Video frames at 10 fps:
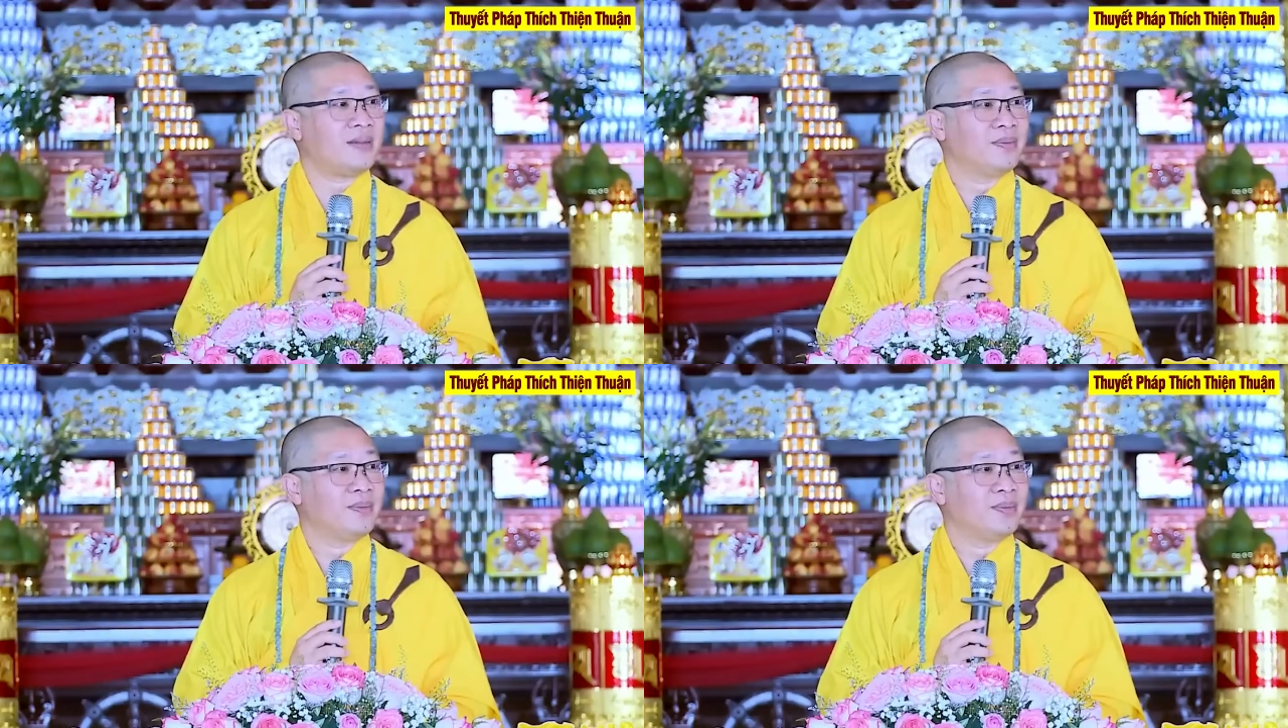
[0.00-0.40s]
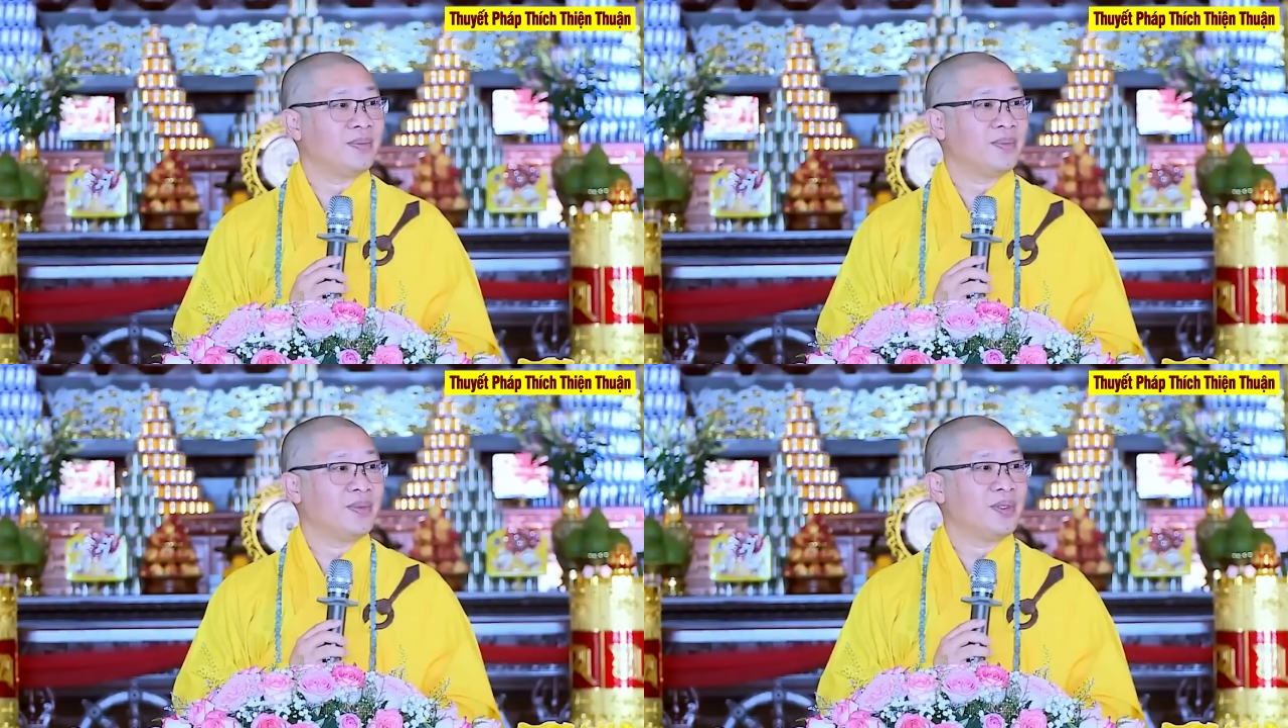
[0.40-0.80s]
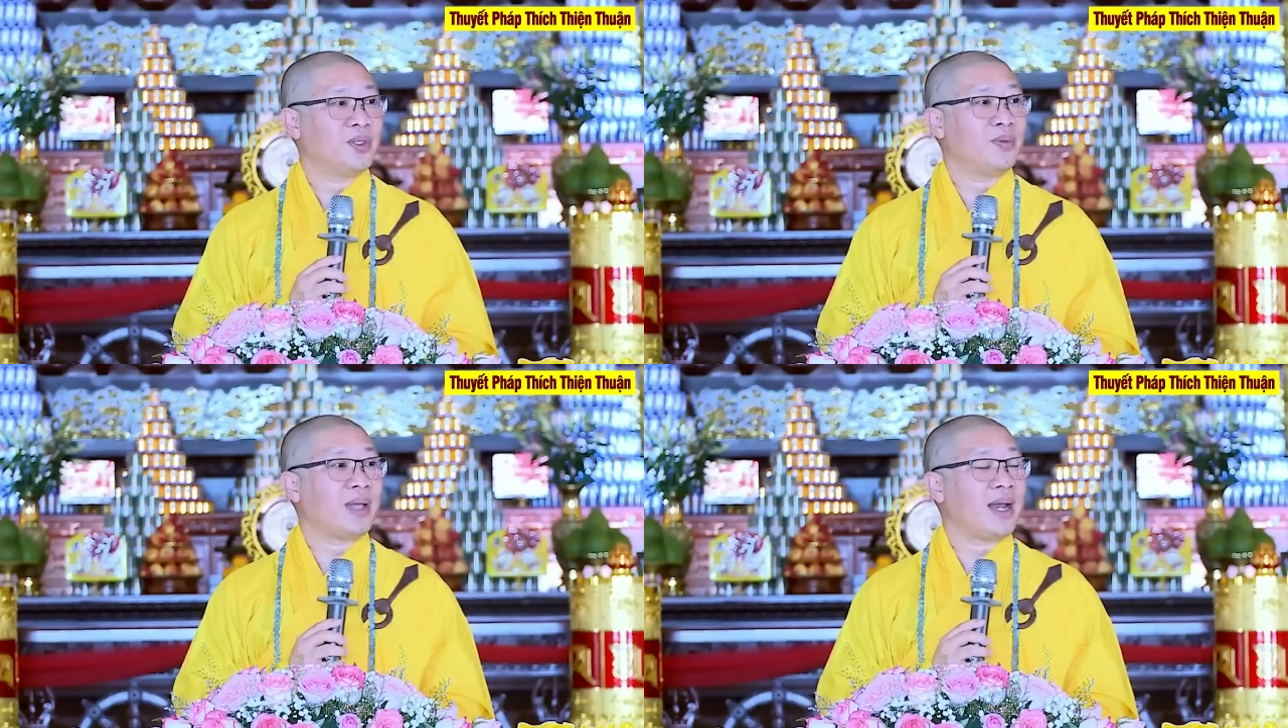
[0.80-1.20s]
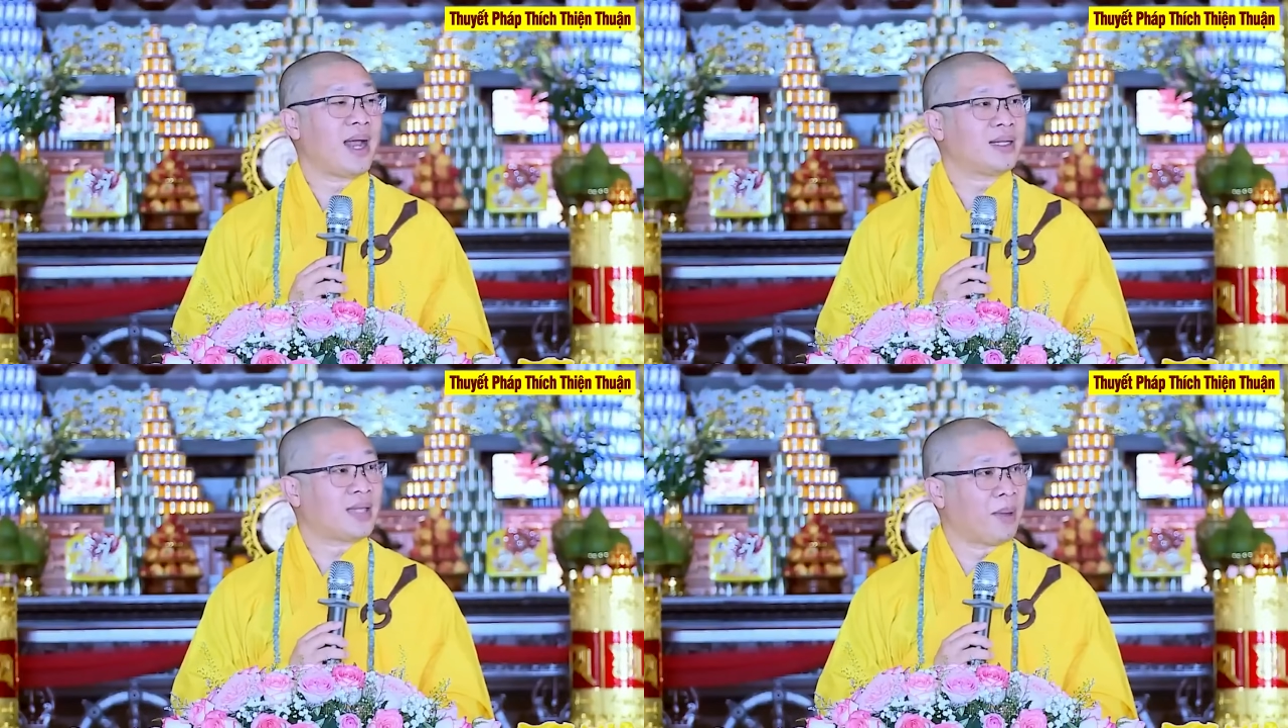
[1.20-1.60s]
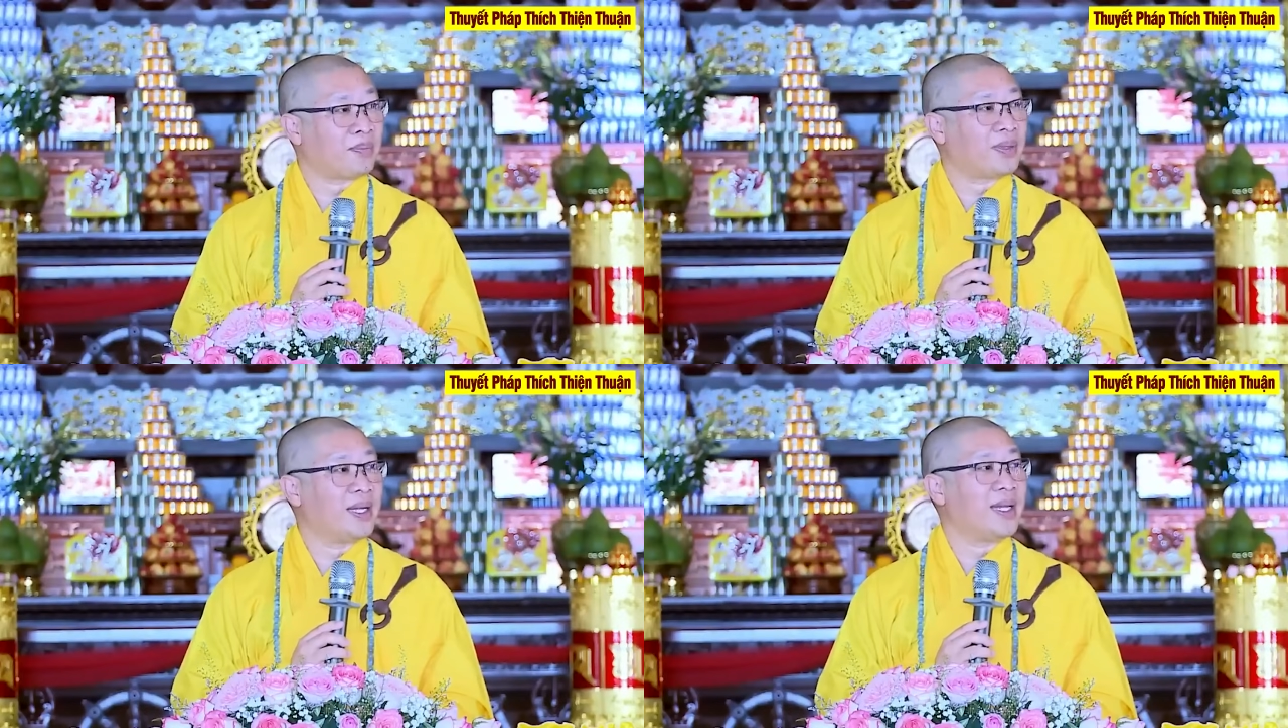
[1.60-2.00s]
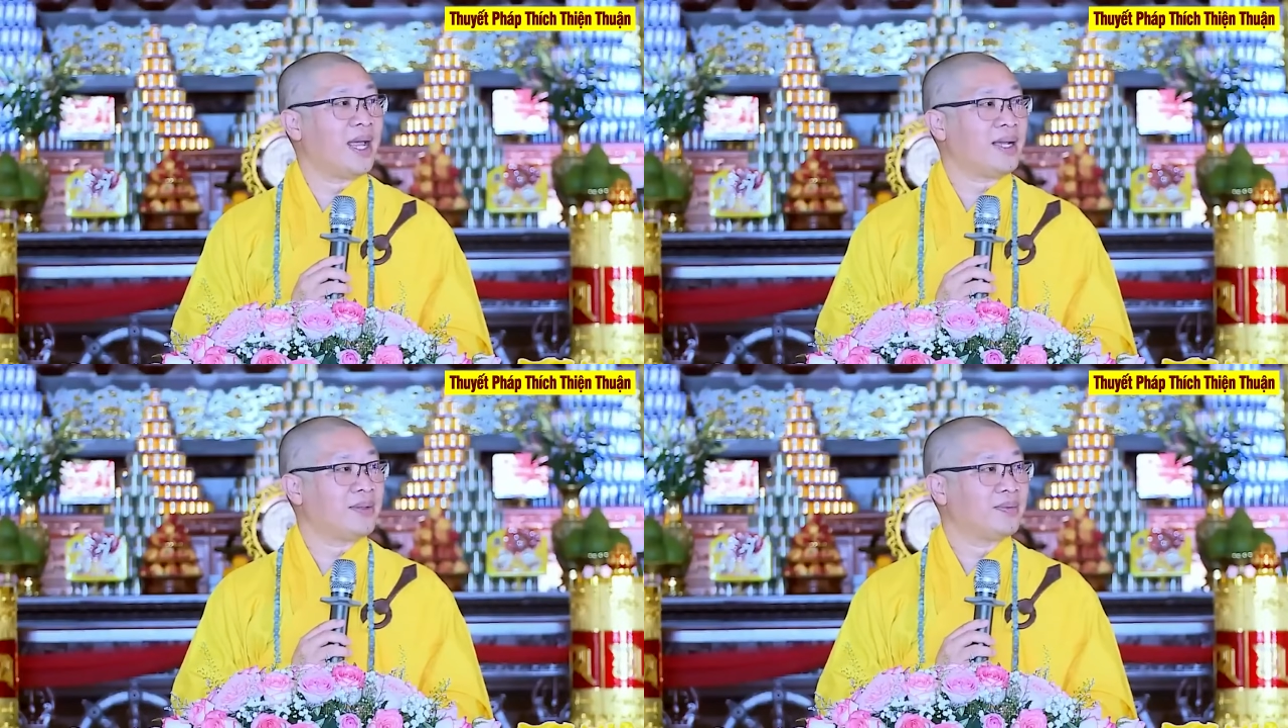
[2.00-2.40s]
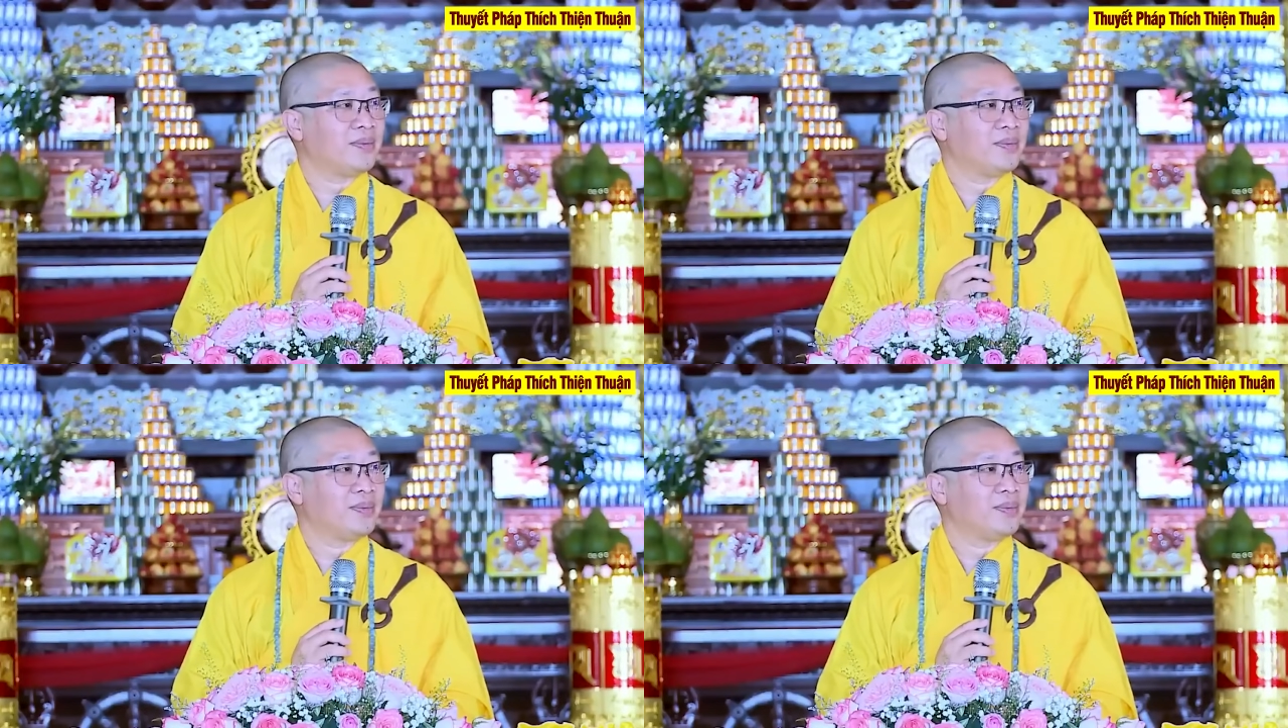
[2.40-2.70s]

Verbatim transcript: giác. Chúng ta đang tập tỉnh giác.